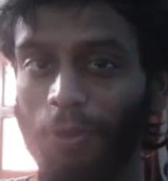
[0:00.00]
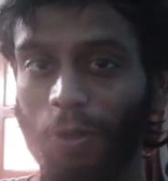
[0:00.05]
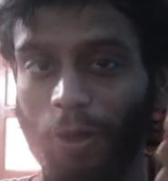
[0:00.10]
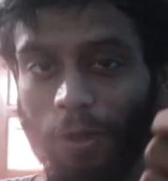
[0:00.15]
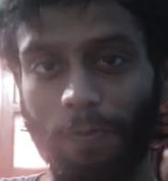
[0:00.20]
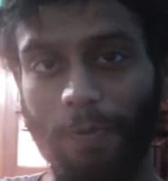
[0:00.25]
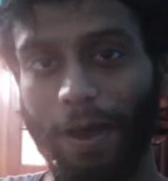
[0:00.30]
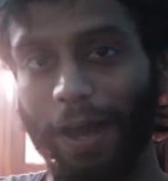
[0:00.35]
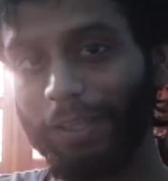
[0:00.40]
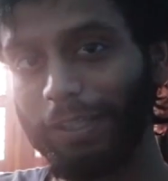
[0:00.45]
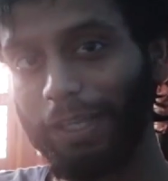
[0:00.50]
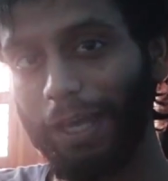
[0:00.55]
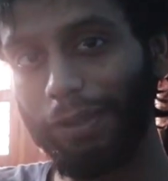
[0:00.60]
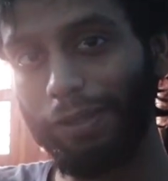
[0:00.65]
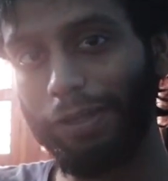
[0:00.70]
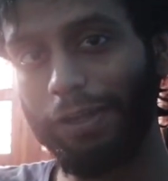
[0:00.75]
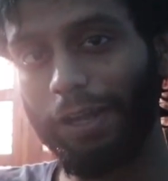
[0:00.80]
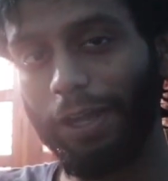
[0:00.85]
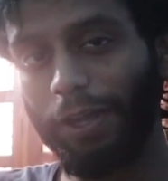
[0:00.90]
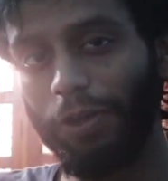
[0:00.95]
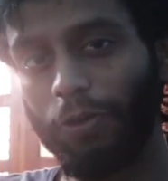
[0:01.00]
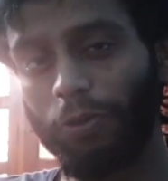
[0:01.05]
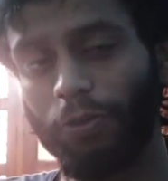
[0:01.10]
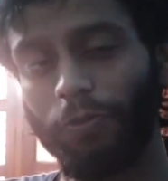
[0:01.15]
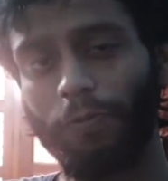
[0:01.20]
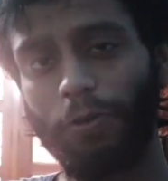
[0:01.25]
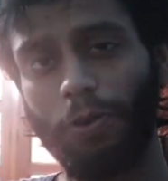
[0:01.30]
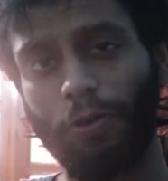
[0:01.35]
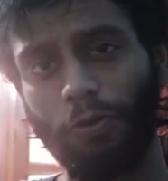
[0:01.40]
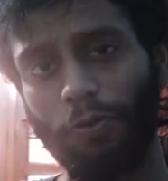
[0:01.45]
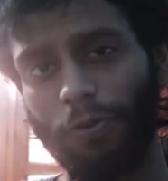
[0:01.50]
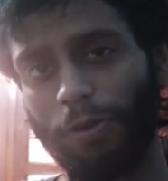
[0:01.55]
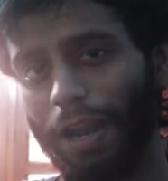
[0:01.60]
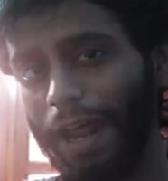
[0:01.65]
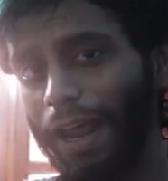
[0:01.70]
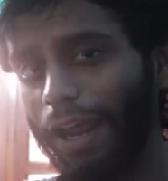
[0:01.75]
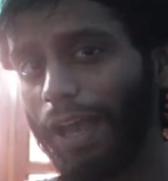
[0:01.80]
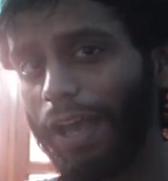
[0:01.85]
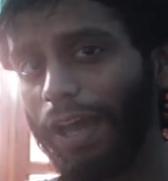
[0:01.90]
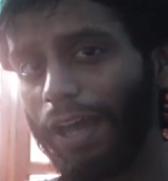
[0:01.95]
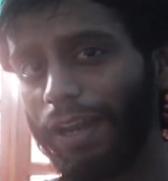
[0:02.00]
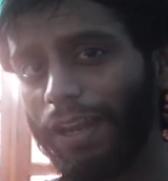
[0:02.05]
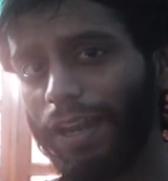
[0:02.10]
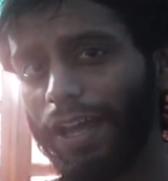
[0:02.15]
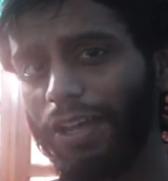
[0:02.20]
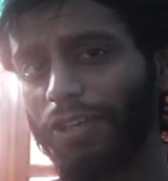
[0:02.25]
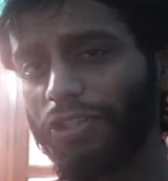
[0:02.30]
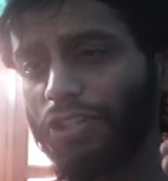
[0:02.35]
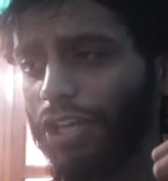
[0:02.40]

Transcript: तो ये बात कैसी लगी हो तो वीडियो को लाइक करना